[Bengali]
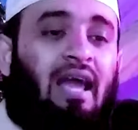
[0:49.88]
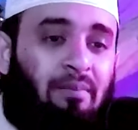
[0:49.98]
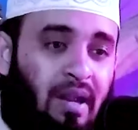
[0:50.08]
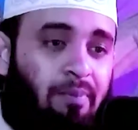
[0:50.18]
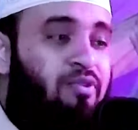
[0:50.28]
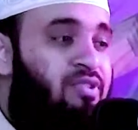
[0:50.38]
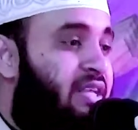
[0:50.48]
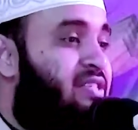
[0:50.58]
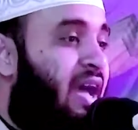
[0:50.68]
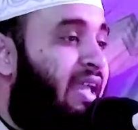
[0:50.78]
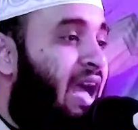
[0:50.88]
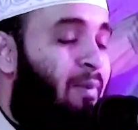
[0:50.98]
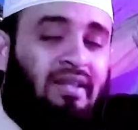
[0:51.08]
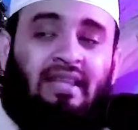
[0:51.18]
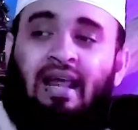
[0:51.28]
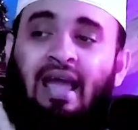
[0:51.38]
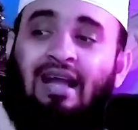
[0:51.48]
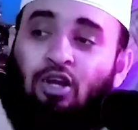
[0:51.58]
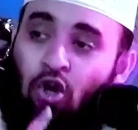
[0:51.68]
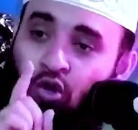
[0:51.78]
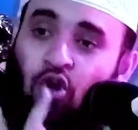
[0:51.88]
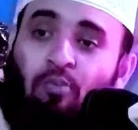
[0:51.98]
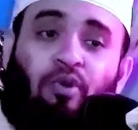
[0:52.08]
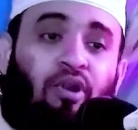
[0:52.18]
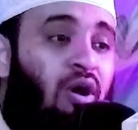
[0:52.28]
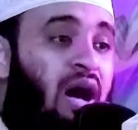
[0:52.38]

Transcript: স্পষ্ট কিছু জানা যায়নি এবার